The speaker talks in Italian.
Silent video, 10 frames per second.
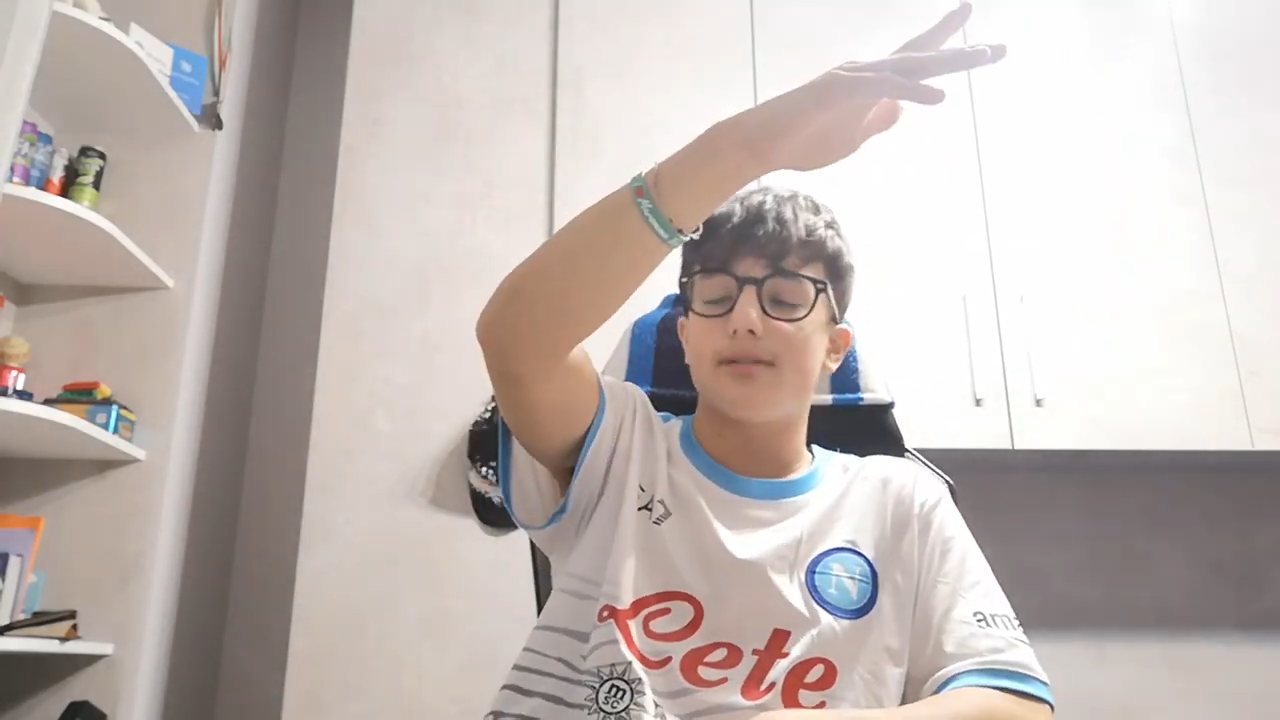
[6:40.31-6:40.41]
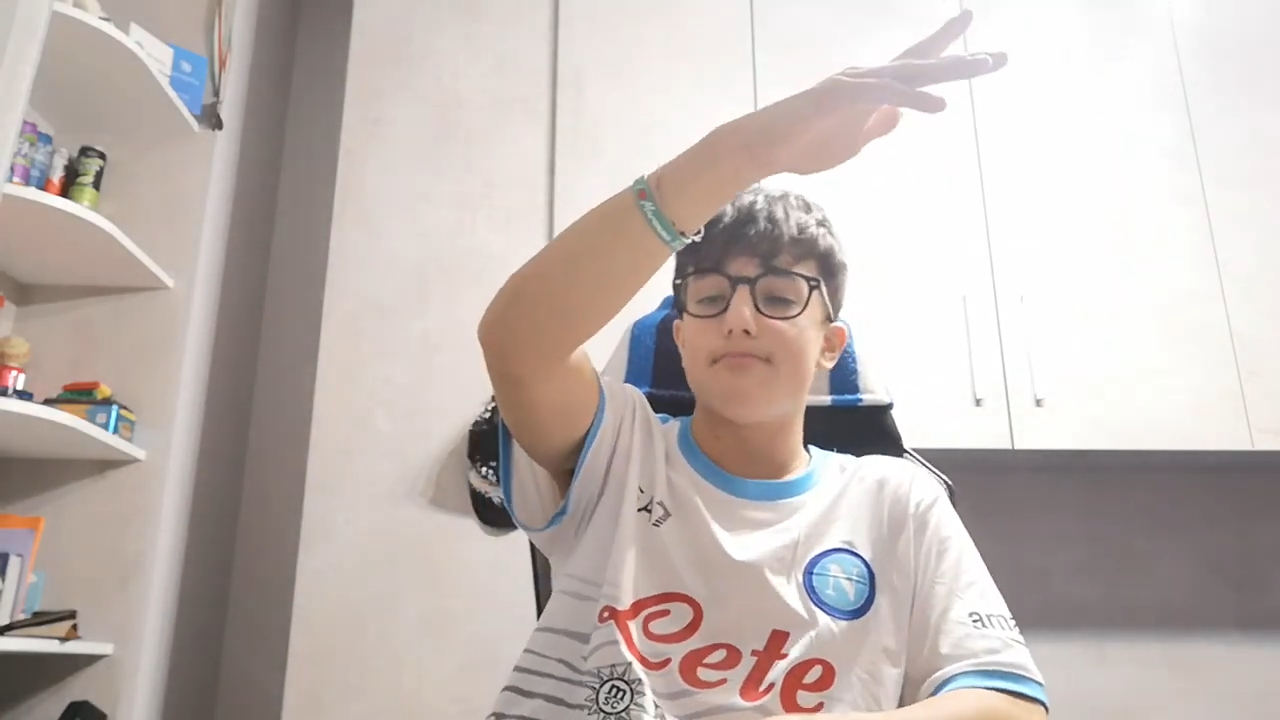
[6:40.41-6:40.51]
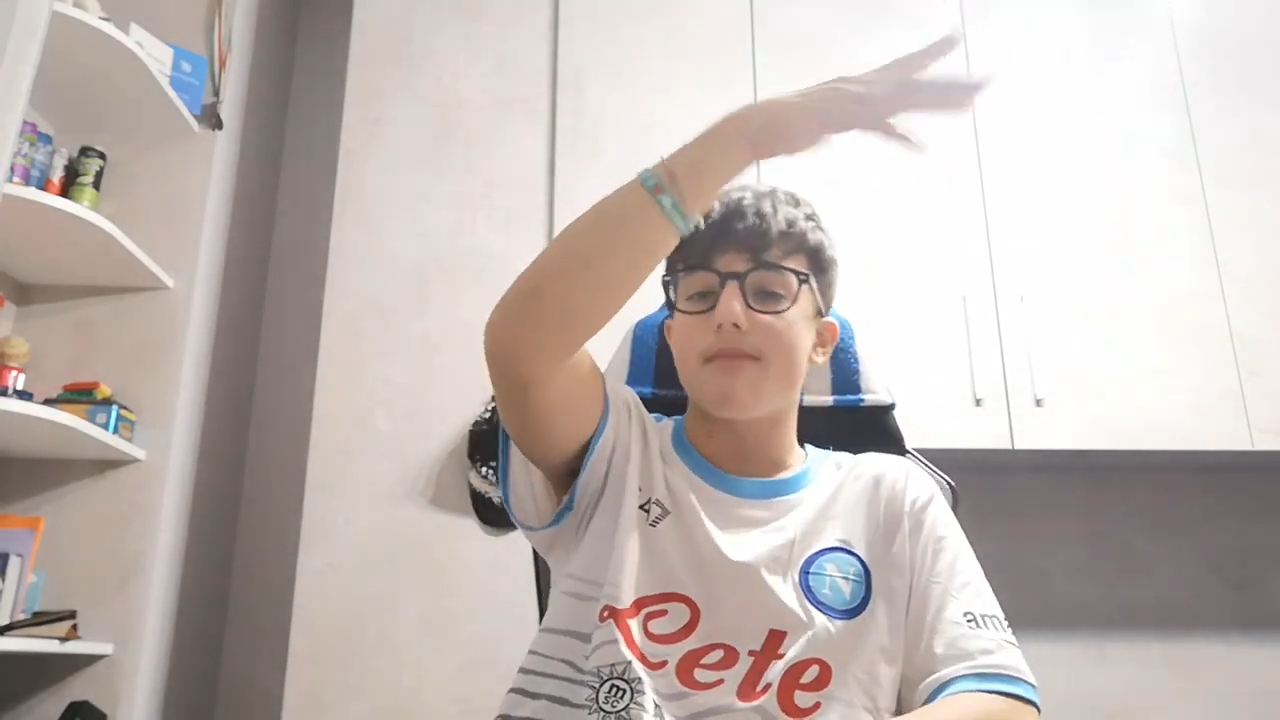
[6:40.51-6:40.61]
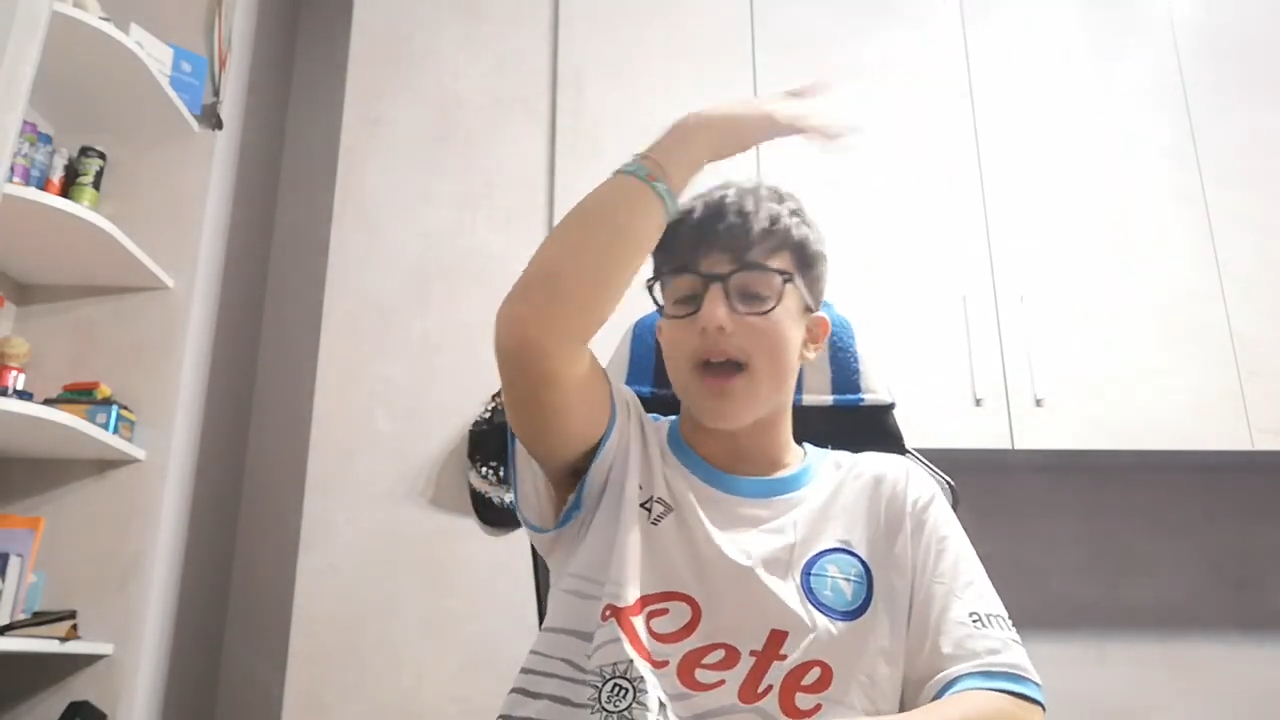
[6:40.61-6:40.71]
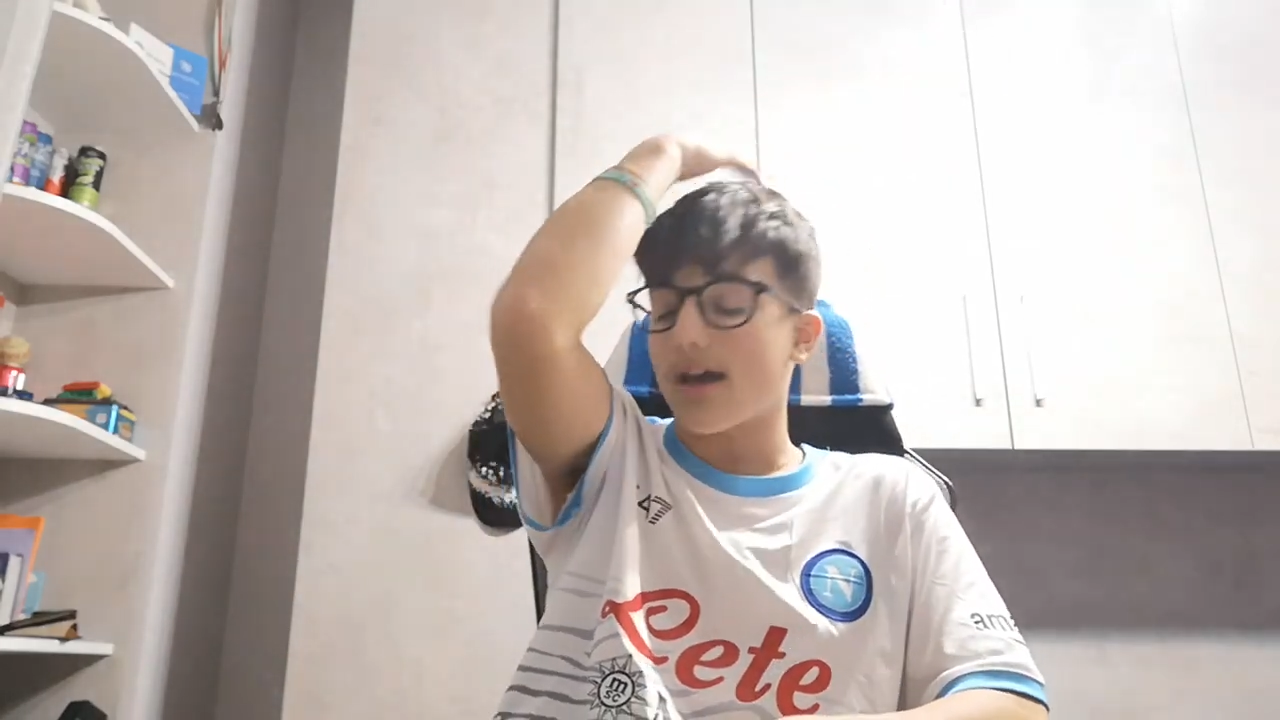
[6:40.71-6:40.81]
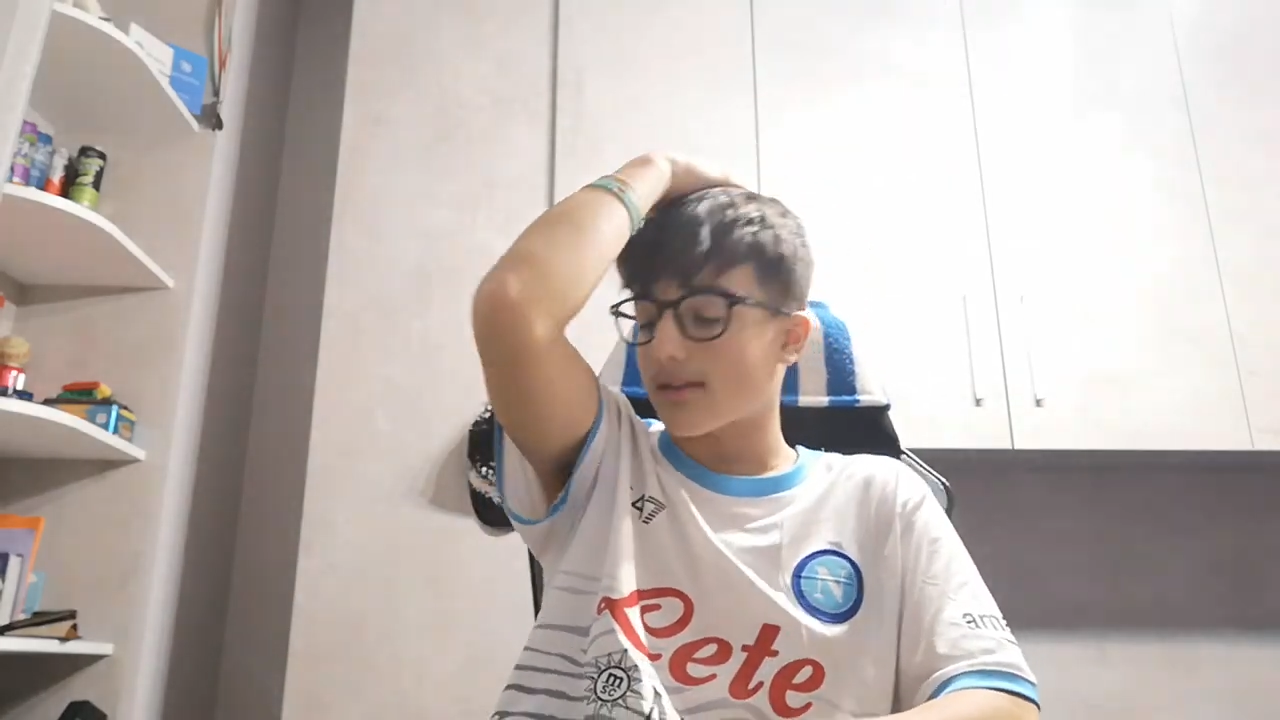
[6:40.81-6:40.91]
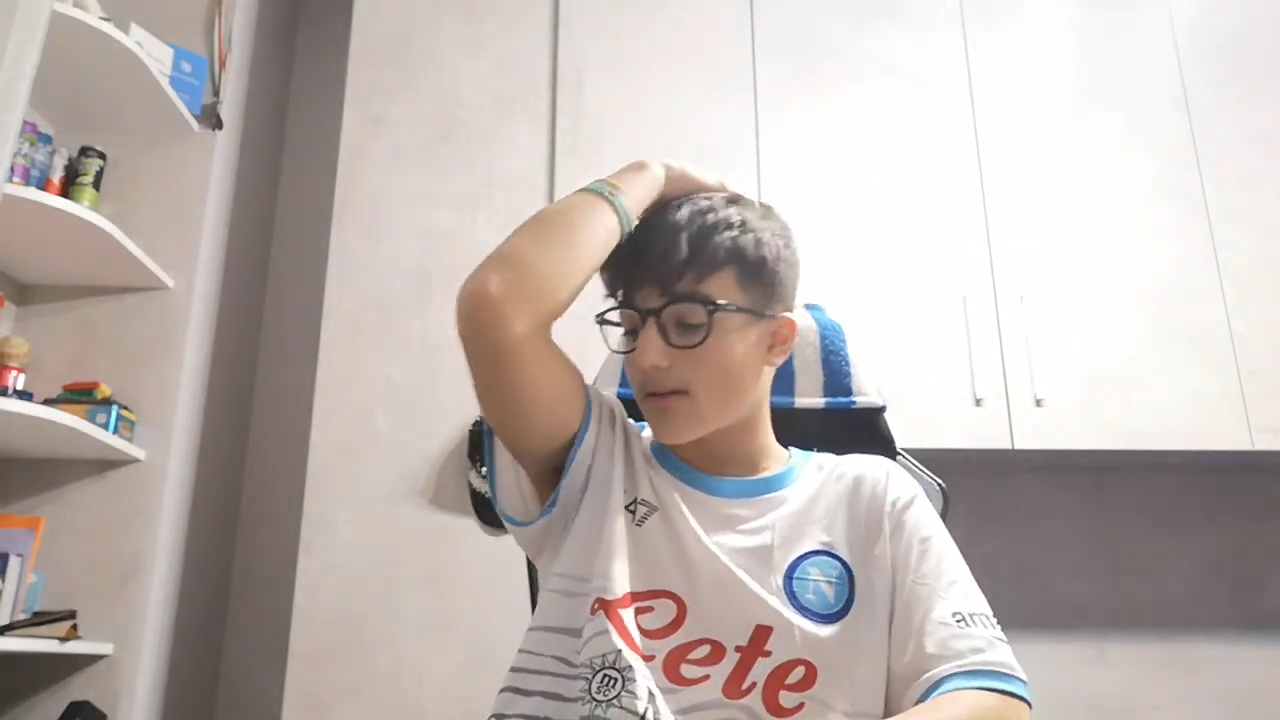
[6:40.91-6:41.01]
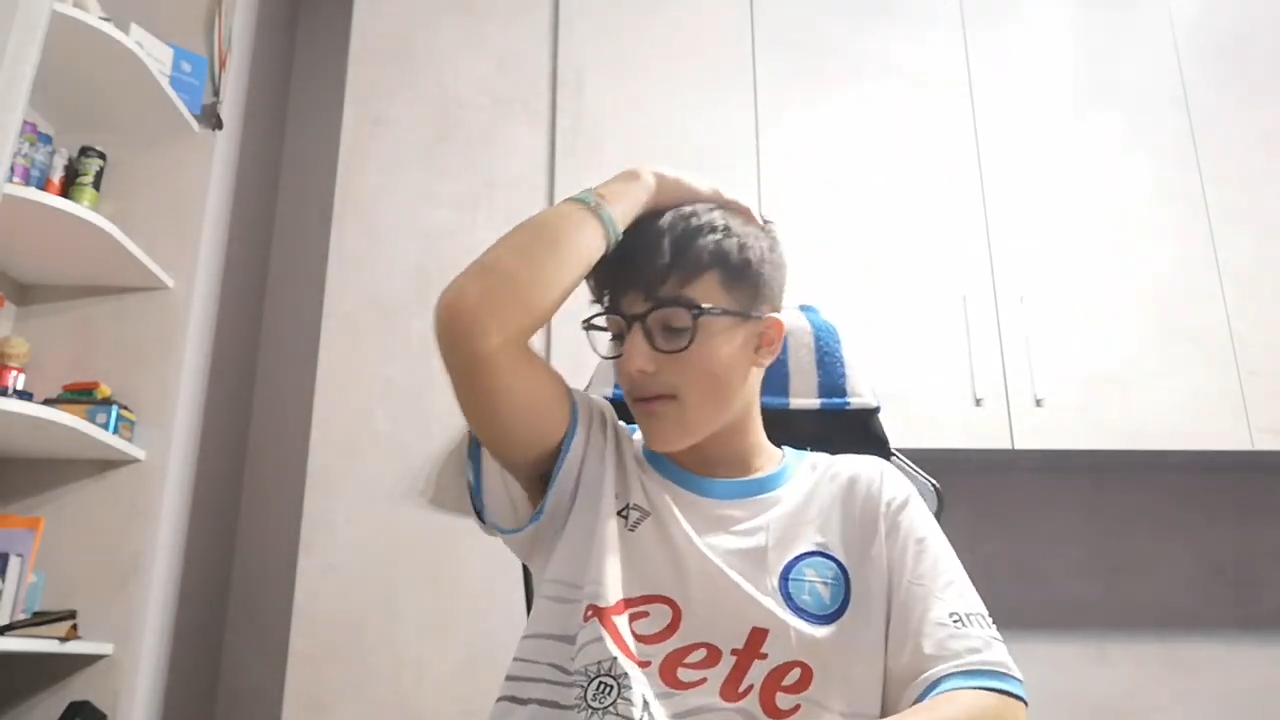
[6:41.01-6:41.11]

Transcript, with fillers: merda,